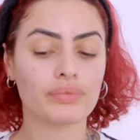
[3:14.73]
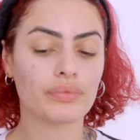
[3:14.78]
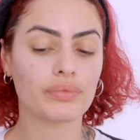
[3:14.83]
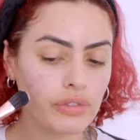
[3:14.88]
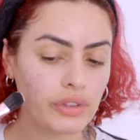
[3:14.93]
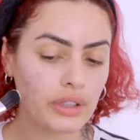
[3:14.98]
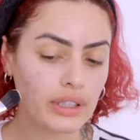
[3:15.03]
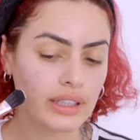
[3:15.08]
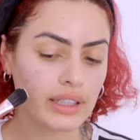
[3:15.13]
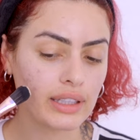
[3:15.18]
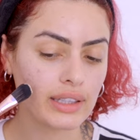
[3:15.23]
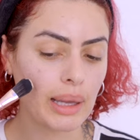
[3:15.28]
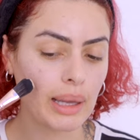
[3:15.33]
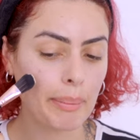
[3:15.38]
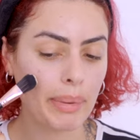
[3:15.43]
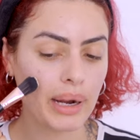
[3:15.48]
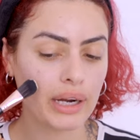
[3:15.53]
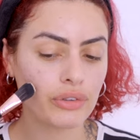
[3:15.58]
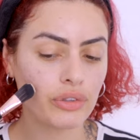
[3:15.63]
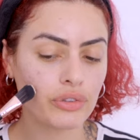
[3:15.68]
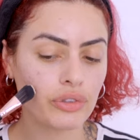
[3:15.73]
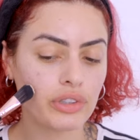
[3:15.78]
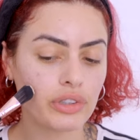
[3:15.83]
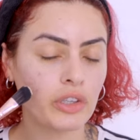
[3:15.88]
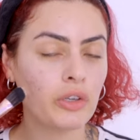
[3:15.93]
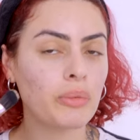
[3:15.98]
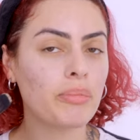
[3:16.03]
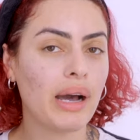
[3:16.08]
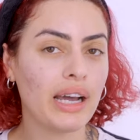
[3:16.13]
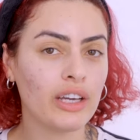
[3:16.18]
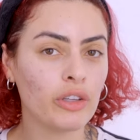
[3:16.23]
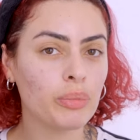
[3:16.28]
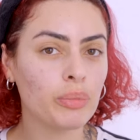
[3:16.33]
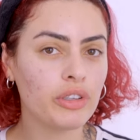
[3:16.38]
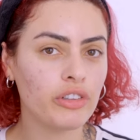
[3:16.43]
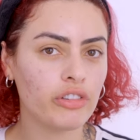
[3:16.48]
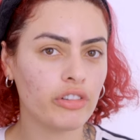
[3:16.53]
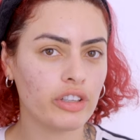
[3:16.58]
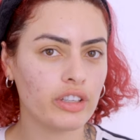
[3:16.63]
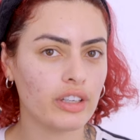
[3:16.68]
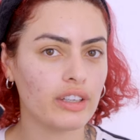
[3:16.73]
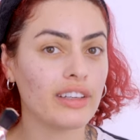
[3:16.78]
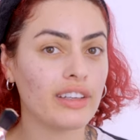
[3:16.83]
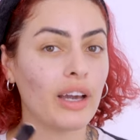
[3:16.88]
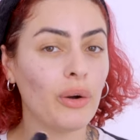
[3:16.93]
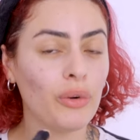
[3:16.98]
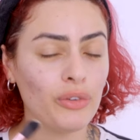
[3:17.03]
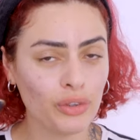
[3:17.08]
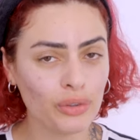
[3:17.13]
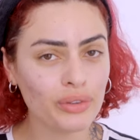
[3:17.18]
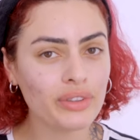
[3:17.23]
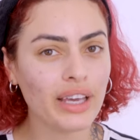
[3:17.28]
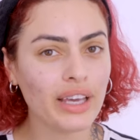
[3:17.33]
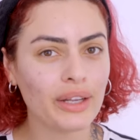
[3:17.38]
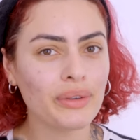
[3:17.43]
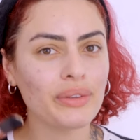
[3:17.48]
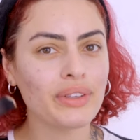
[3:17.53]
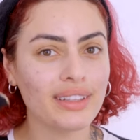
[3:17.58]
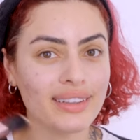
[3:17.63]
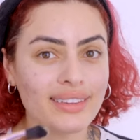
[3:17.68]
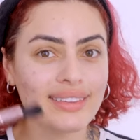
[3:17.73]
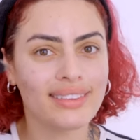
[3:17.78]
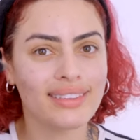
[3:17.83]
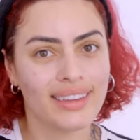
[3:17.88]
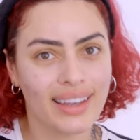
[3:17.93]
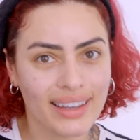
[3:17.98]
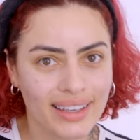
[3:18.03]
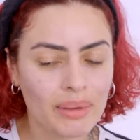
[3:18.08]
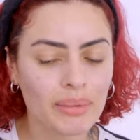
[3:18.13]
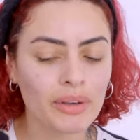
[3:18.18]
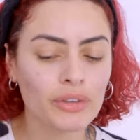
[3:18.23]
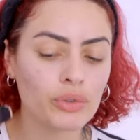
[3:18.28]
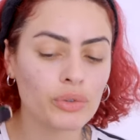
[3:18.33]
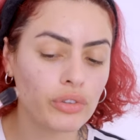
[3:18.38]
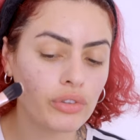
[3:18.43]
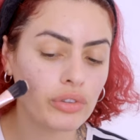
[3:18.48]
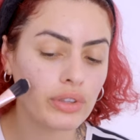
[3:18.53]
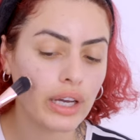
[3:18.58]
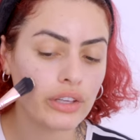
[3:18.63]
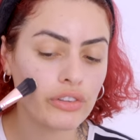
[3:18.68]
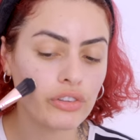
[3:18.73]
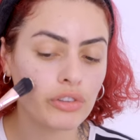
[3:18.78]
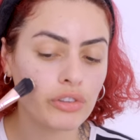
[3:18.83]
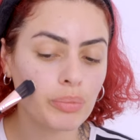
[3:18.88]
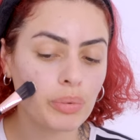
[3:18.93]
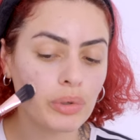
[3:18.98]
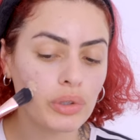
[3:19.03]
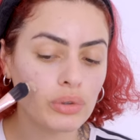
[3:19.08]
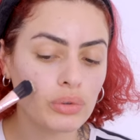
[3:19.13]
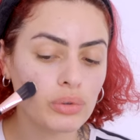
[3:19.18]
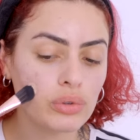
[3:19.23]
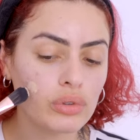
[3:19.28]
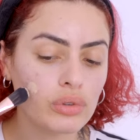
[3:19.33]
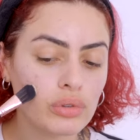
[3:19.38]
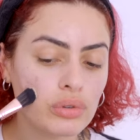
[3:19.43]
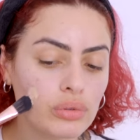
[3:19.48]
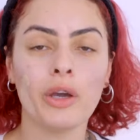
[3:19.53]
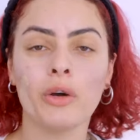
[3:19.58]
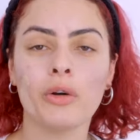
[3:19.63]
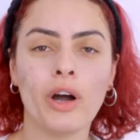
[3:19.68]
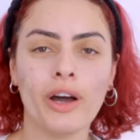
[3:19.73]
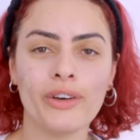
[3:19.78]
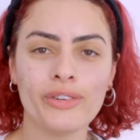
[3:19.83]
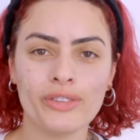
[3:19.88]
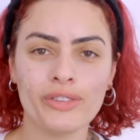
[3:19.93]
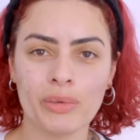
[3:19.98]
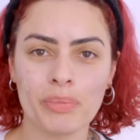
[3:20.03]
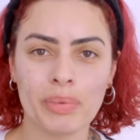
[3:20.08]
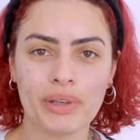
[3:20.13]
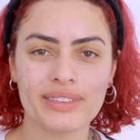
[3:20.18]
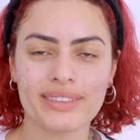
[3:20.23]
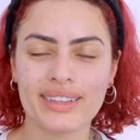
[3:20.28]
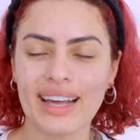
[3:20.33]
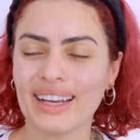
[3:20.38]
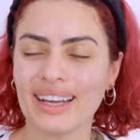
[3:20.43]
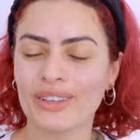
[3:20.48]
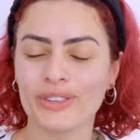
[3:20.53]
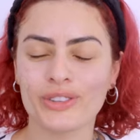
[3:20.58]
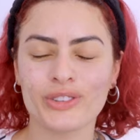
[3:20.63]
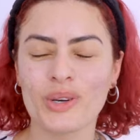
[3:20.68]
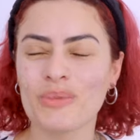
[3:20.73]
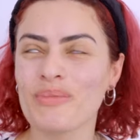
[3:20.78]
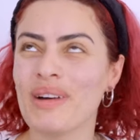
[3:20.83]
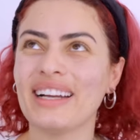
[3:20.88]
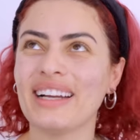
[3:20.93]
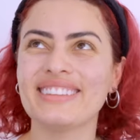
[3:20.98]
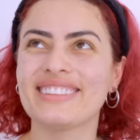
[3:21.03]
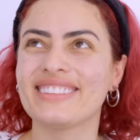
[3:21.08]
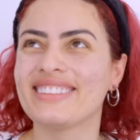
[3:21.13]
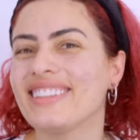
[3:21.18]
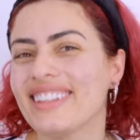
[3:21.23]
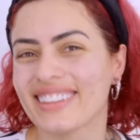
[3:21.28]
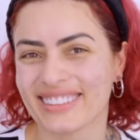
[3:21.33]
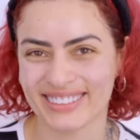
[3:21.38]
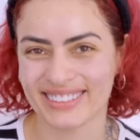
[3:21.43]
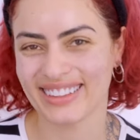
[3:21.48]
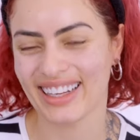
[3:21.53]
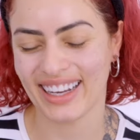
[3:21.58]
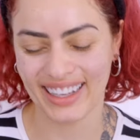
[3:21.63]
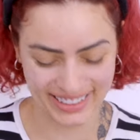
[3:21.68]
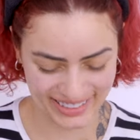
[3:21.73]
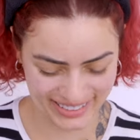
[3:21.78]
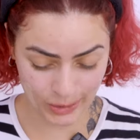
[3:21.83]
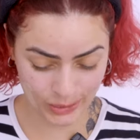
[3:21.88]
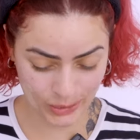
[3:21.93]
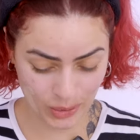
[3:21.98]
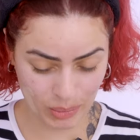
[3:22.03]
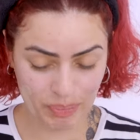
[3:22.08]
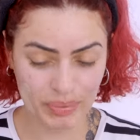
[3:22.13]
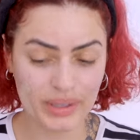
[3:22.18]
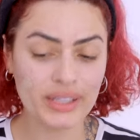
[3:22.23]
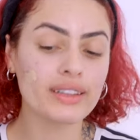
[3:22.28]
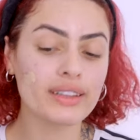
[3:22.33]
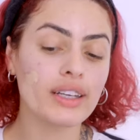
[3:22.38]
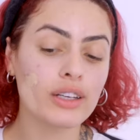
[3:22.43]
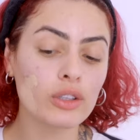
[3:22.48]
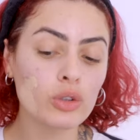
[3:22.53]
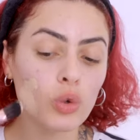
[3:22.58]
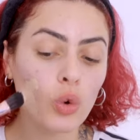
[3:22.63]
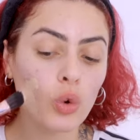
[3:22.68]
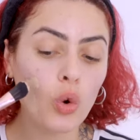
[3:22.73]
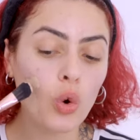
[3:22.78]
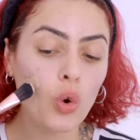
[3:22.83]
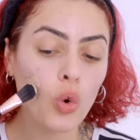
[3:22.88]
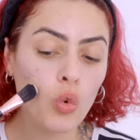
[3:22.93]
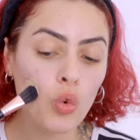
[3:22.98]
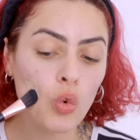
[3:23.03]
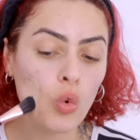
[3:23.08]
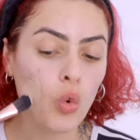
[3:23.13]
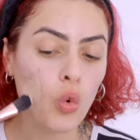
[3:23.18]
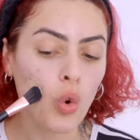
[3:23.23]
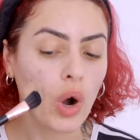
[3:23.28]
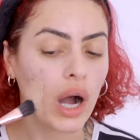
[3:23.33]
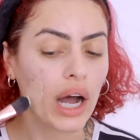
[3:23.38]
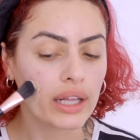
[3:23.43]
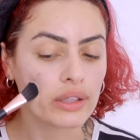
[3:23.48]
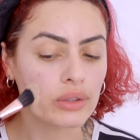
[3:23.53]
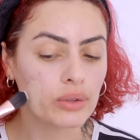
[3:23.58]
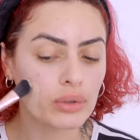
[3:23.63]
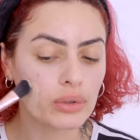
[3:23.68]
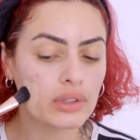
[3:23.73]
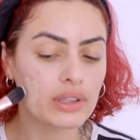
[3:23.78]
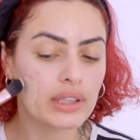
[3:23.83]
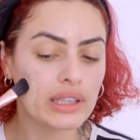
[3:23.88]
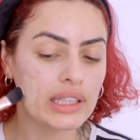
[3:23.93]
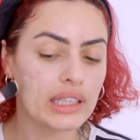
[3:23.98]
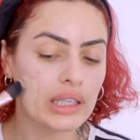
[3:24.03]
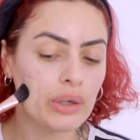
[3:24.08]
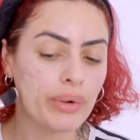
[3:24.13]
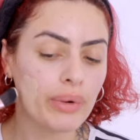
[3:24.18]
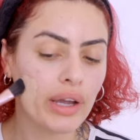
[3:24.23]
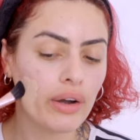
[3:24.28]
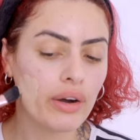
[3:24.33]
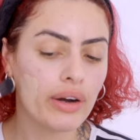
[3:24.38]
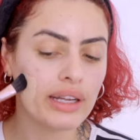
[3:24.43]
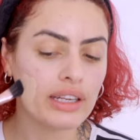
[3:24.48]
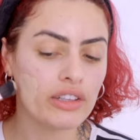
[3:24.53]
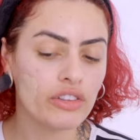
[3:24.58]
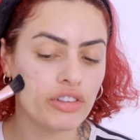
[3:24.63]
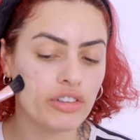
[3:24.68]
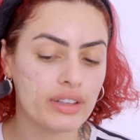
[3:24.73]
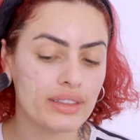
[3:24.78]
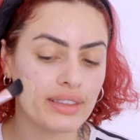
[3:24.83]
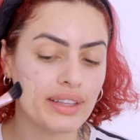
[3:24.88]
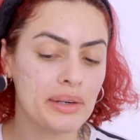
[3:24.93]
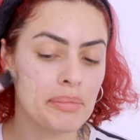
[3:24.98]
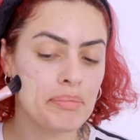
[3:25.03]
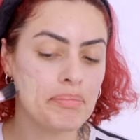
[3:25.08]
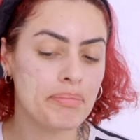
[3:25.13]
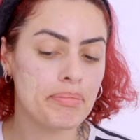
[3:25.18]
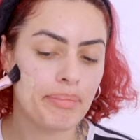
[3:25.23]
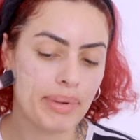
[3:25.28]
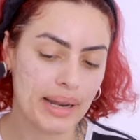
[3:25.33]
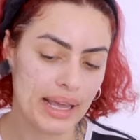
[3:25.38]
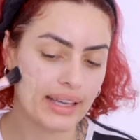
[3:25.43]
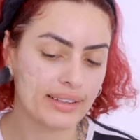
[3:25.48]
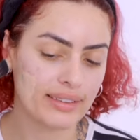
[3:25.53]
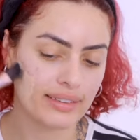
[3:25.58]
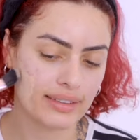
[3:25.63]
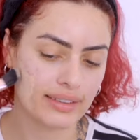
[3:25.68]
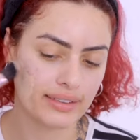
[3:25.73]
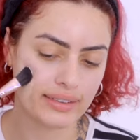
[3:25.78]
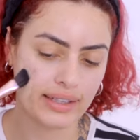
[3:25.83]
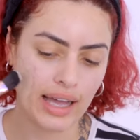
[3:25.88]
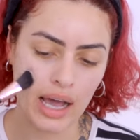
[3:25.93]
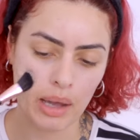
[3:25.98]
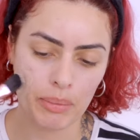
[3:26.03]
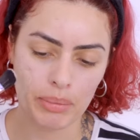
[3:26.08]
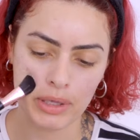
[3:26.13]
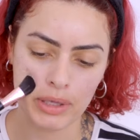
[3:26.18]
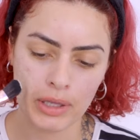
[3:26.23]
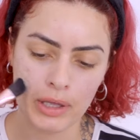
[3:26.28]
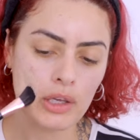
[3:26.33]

Vou aqui na parte onde eu tenho mais manchinha, que é onde eu quero que tenha mais quantidade de produto. E eu gosto de pensar que eu sou uma artista, que eu tô pintando um quadro. Não é hora de ter pressa, sabe?